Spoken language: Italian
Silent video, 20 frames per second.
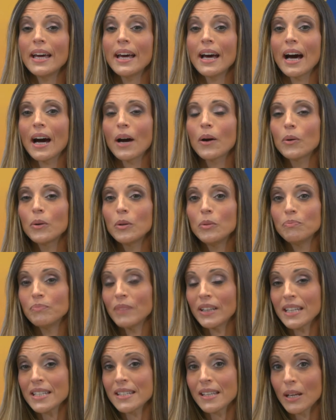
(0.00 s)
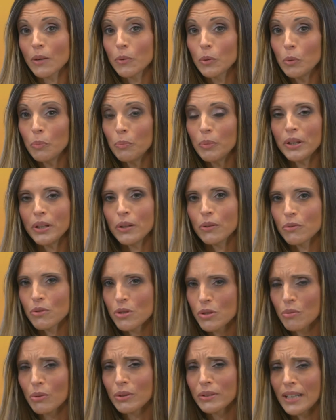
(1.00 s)
ad essere colpiti non
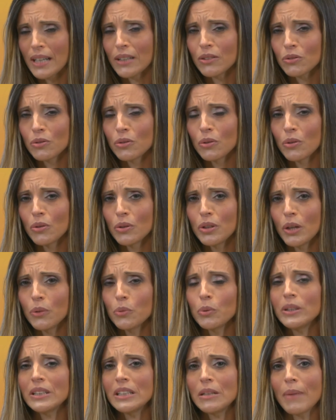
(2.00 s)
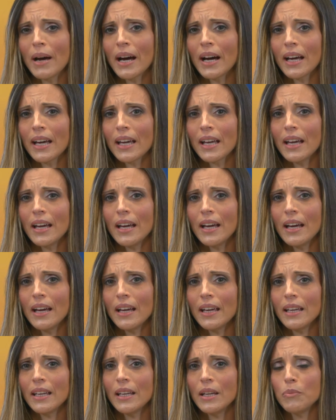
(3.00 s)
soltanto gli adulti ma anche
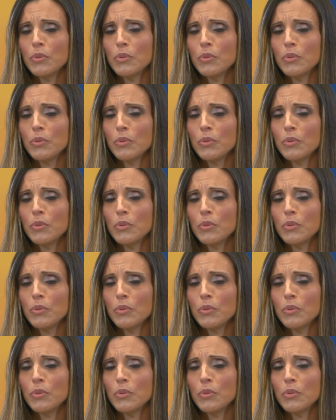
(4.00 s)
i